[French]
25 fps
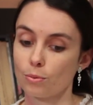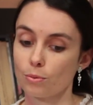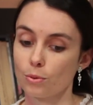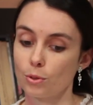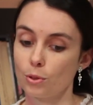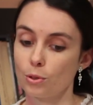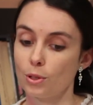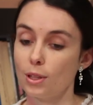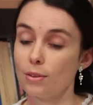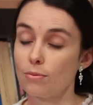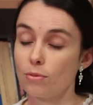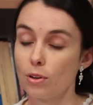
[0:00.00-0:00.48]

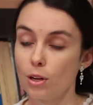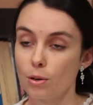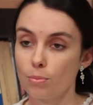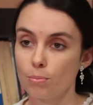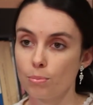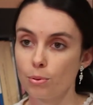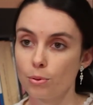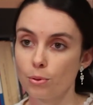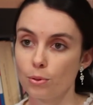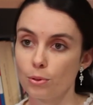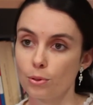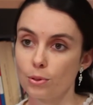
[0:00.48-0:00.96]
que
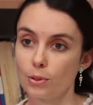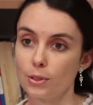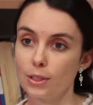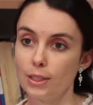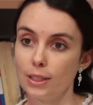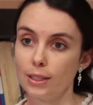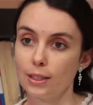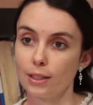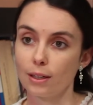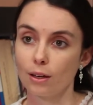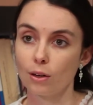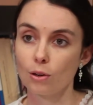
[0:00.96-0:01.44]
développe euh,
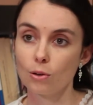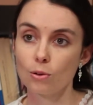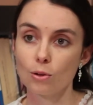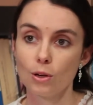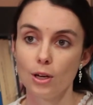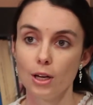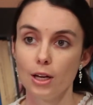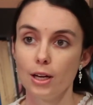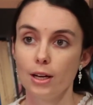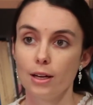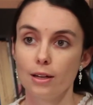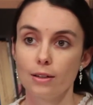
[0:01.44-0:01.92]
Téhéran,
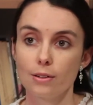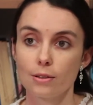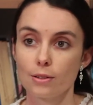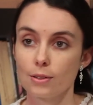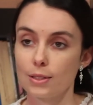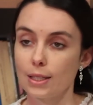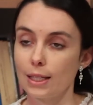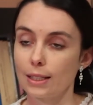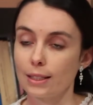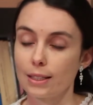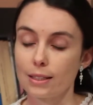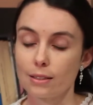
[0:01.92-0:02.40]

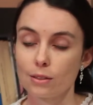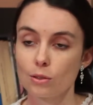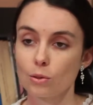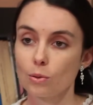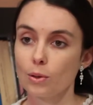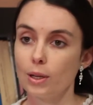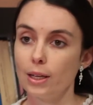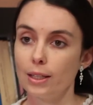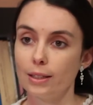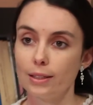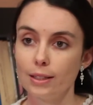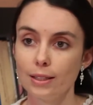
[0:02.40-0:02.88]
cette question
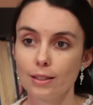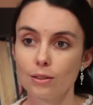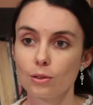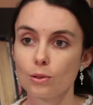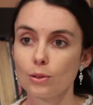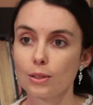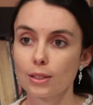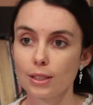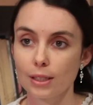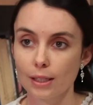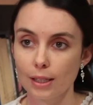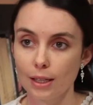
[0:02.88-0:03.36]
a été que
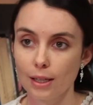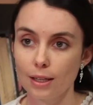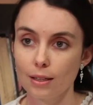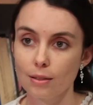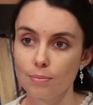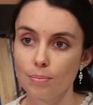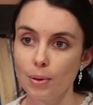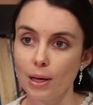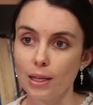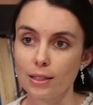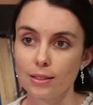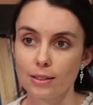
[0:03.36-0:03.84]
très
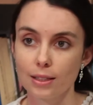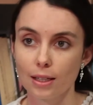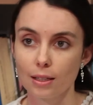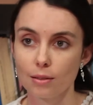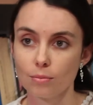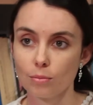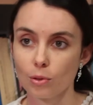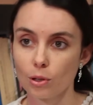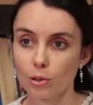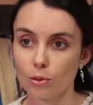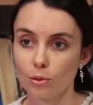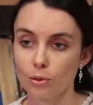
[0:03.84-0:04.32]

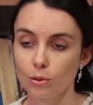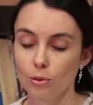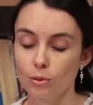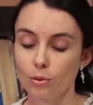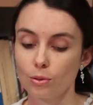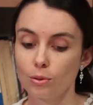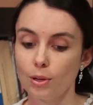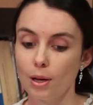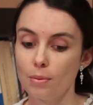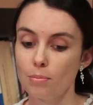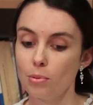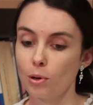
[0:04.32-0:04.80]
partiellement
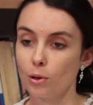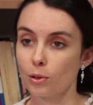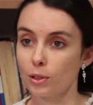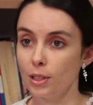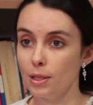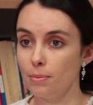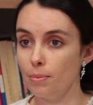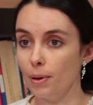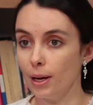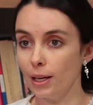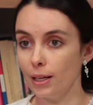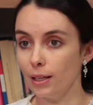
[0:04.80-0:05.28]

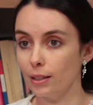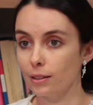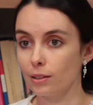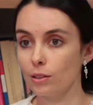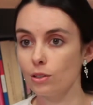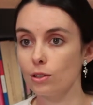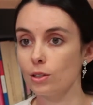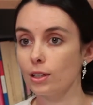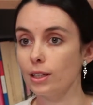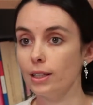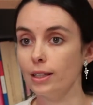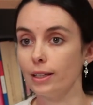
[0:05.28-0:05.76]
abordée par
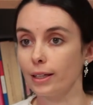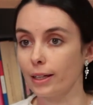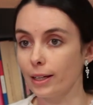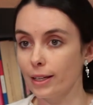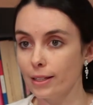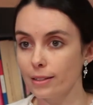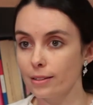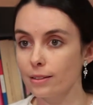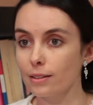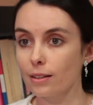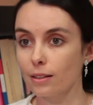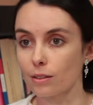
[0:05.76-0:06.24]
l'accord et
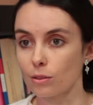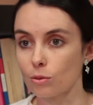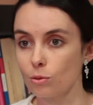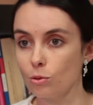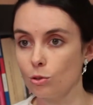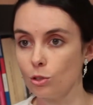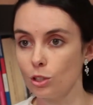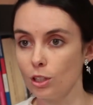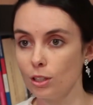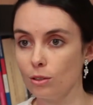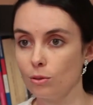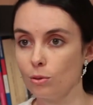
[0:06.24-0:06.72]
reste un
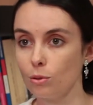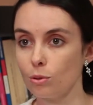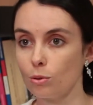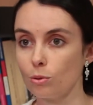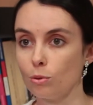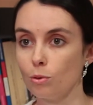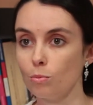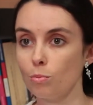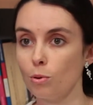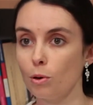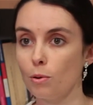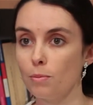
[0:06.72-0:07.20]
sujet de,
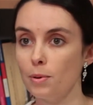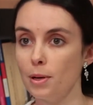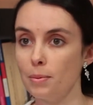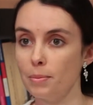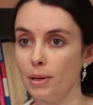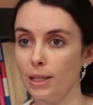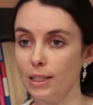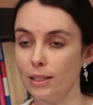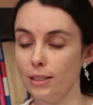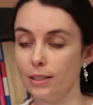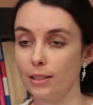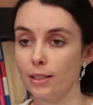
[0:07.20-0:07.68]
de
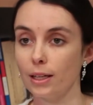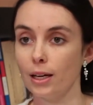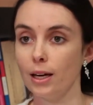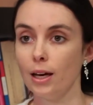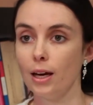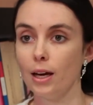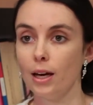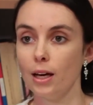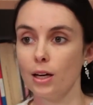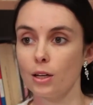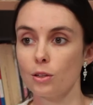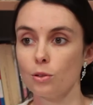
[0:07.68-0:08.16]
problématique.
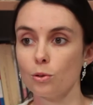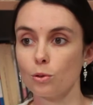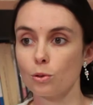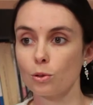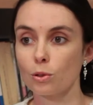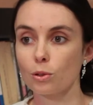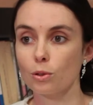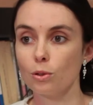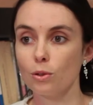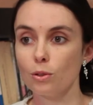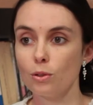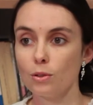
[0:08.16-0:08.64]

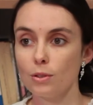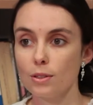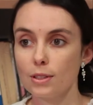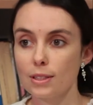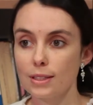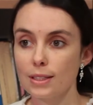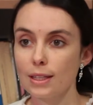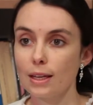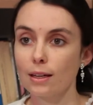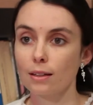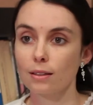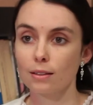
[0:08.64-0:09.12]
Donc
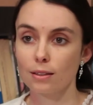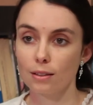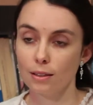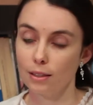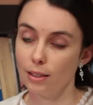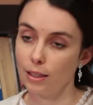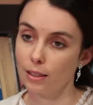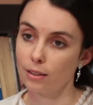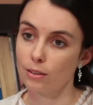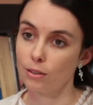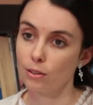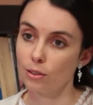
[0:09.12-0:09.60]
Certes,
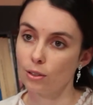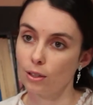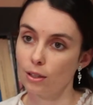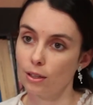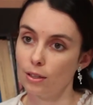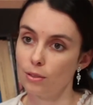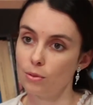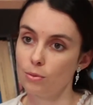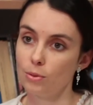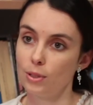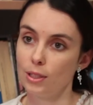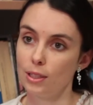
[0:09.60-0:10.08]
l'accord
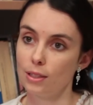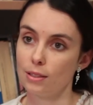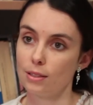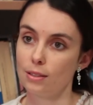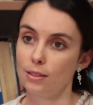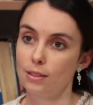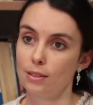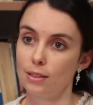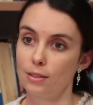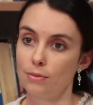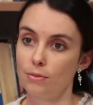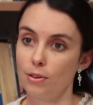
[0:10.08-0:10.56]
a eu des,
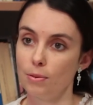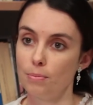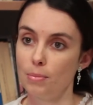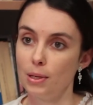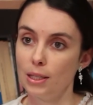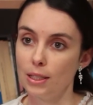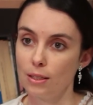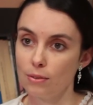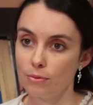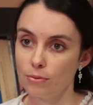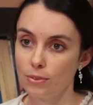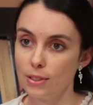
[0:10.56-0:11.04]
effets
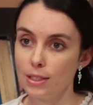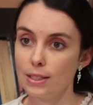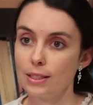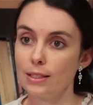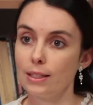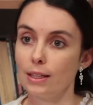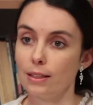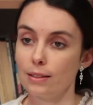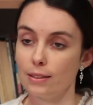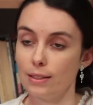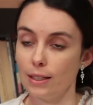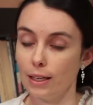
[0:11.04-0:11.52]

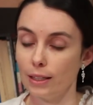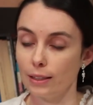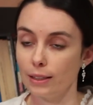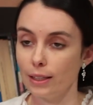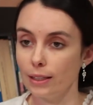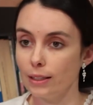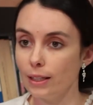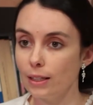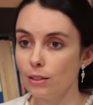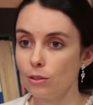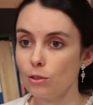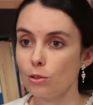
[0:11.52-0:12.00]
bénéfices, c'est un
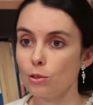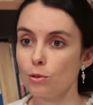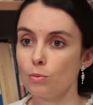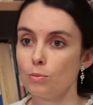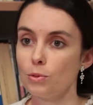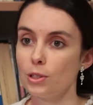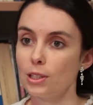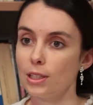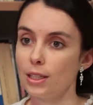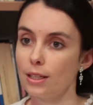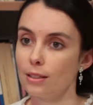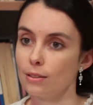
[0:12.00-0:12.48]
canal de
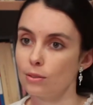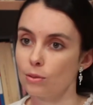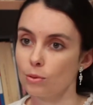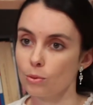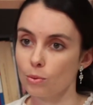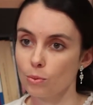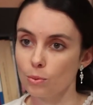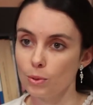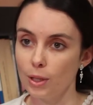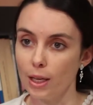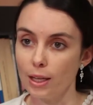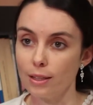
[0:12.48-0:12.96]

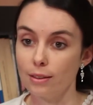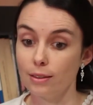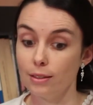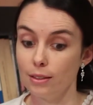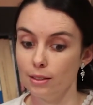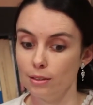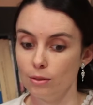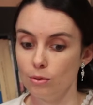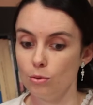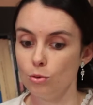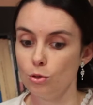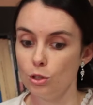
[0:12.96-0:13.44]
communication, il y a
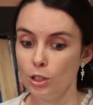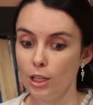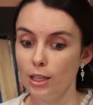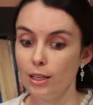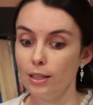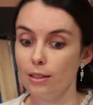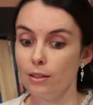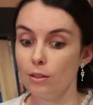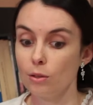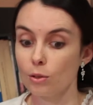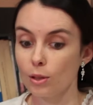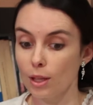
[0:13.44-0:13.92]
des sujets,
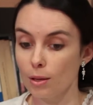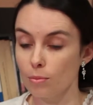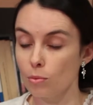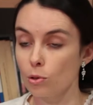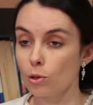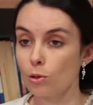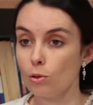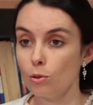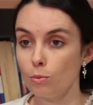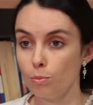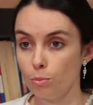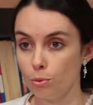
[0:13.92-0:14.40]
et
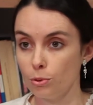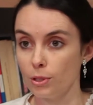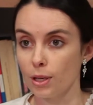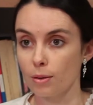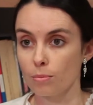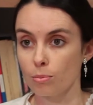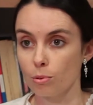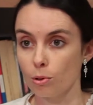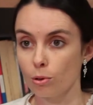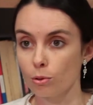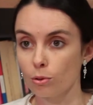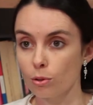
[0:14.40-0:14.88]
notamment le plus
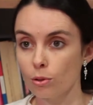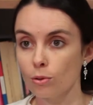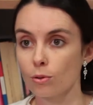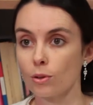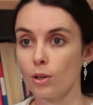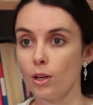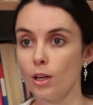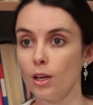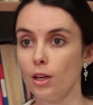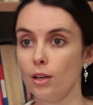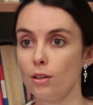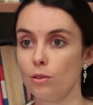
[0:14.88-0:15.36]
important,
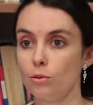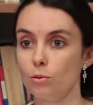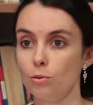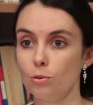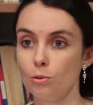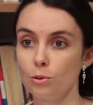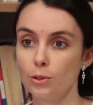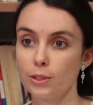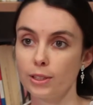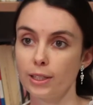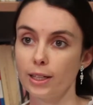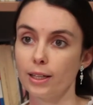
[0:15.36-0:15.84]
du
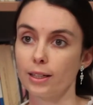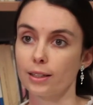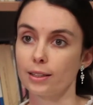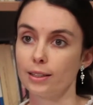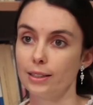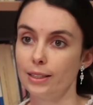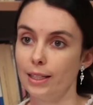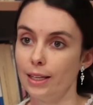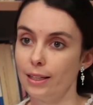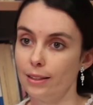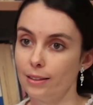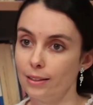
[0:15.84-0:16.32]
nucléaire
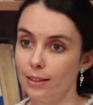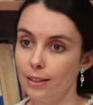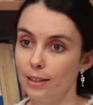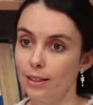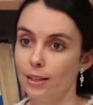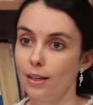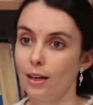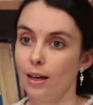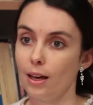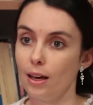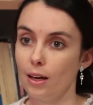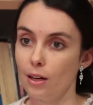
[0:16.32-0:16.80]
qui a
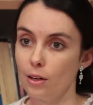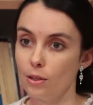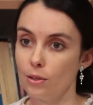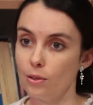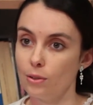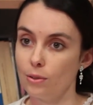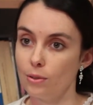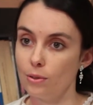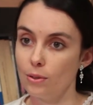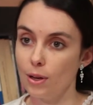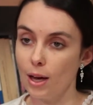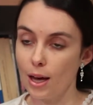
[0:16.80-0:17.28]
été euh,
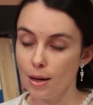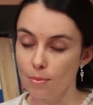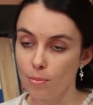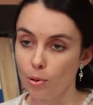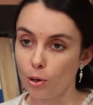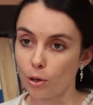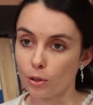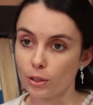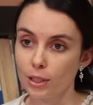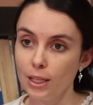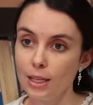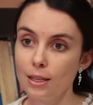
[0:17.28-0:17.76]

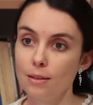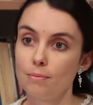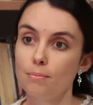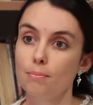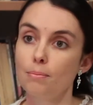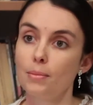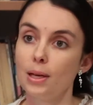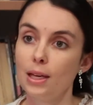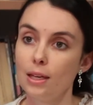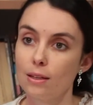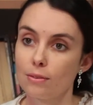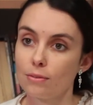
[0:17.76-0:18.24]
abordé,
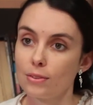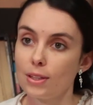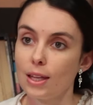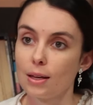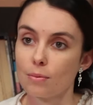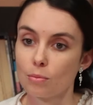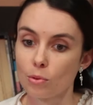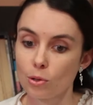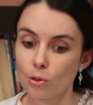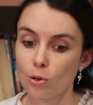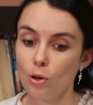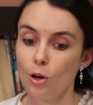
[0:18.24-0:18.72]
mais
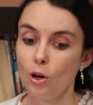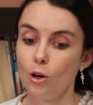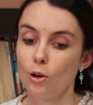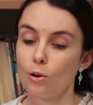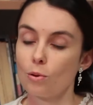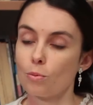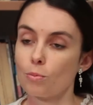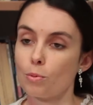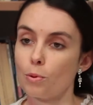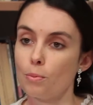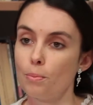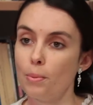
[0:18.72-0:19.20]
évidemment,
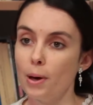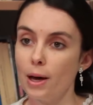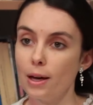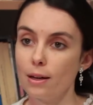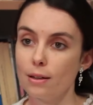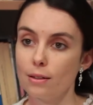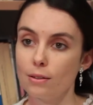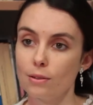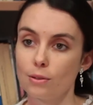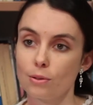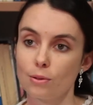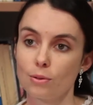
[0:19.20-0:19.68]
on ne peut
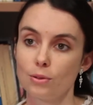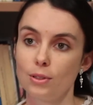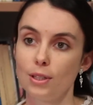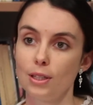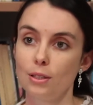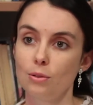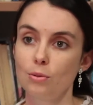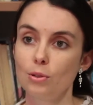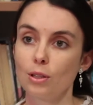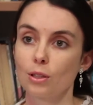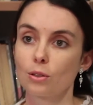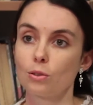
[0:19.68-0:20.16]
pas euh,
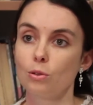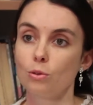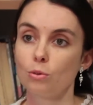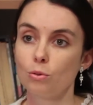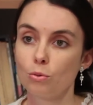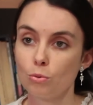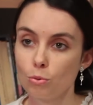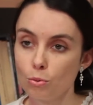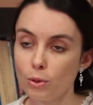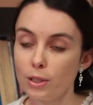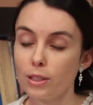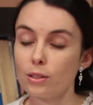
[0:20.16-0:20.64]
déduire que
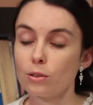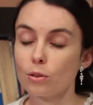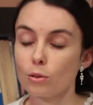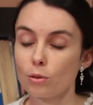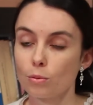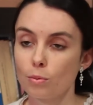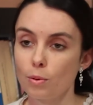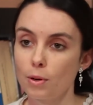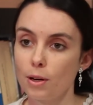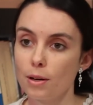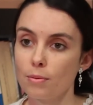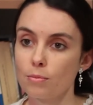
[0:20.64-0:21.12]
tous les
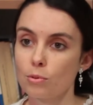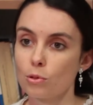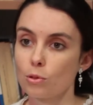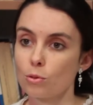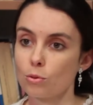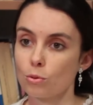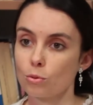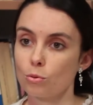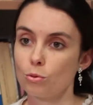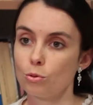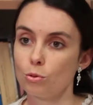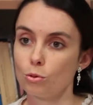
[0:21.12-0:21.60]
autres problèmes se
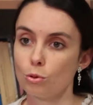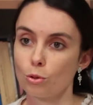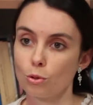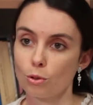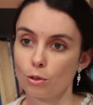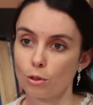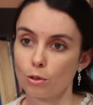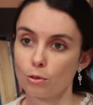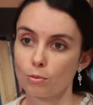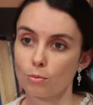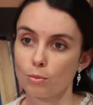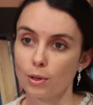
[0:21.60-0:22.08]
sont du jour au
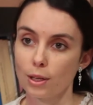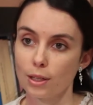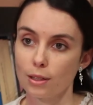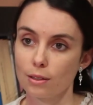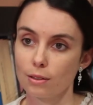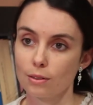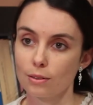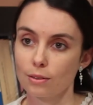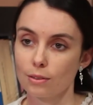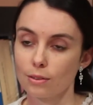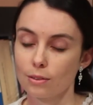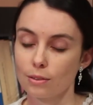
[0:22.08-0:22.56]

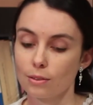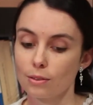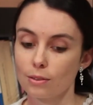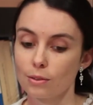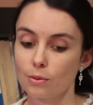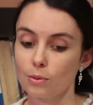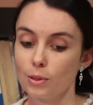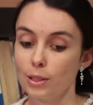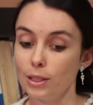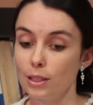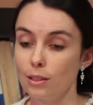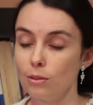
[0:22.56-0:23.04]
lendemain, euh,
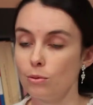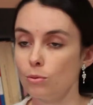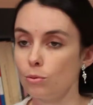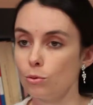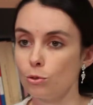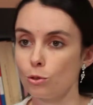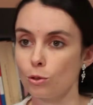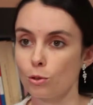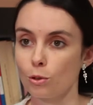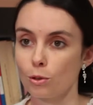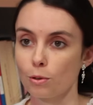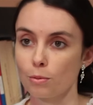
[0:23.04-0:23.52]
ont été du
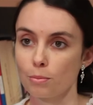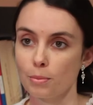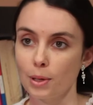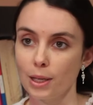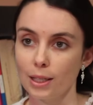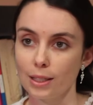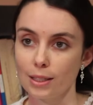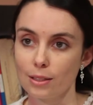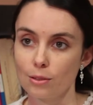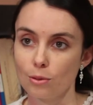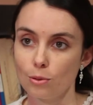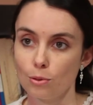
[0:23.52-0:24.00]
jour au lendemain
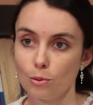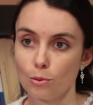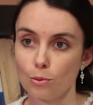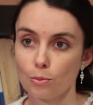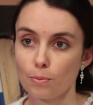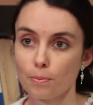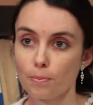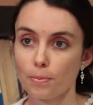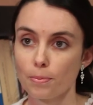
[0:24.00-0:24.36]
résolus.